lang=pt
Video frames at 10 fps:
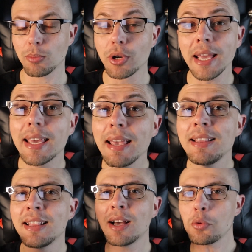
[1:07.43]
Porque quem
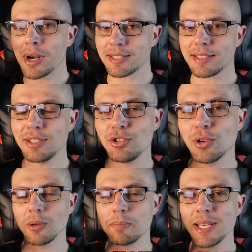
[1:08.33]
não
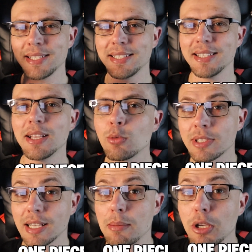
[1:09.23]
assiste One Piece não
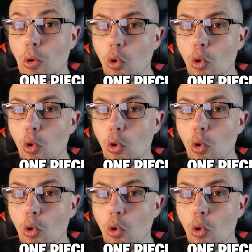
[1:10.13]
sabe